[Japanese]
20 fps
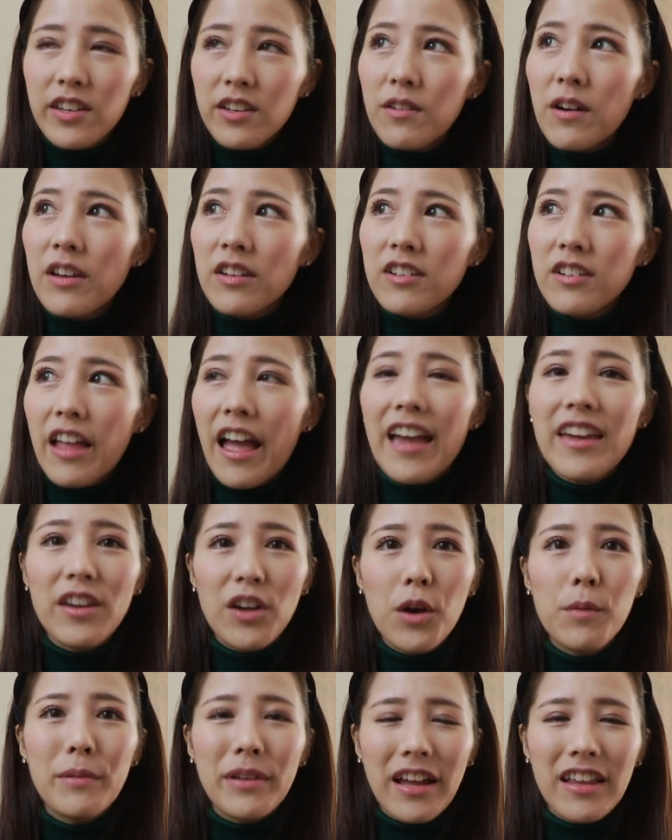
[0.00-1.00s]
悪くない
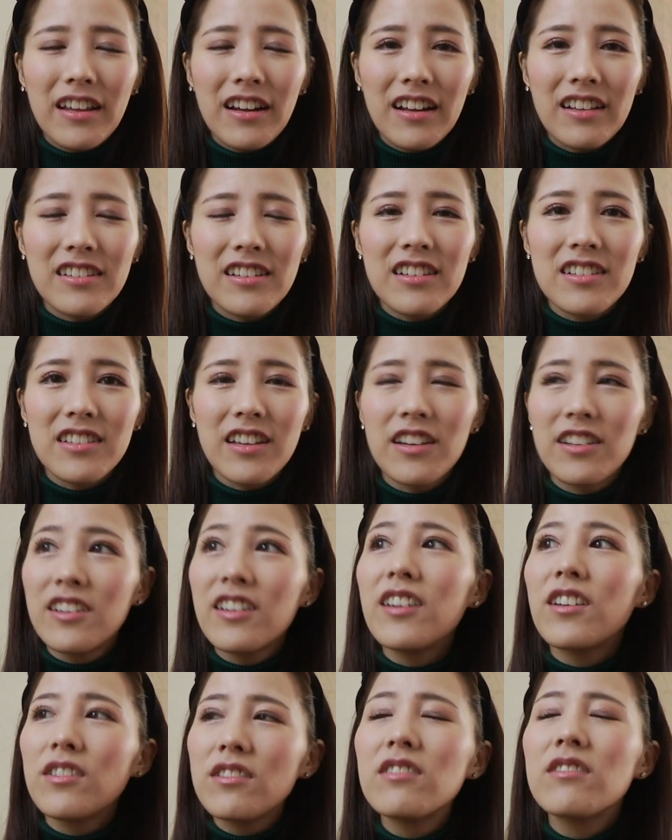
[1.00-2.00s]
よみたいな感じですね。
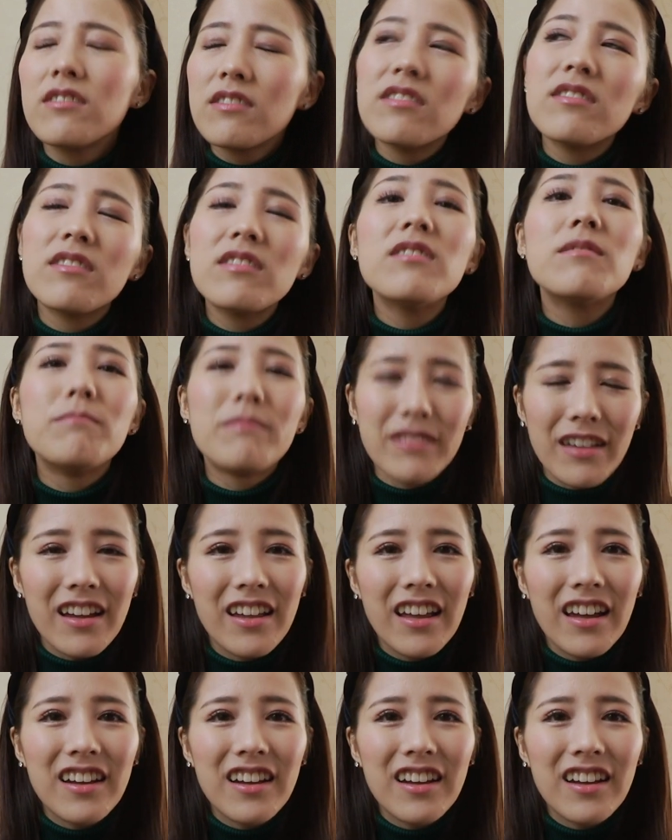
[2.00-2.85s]
いい、うんうんうん。みたいな。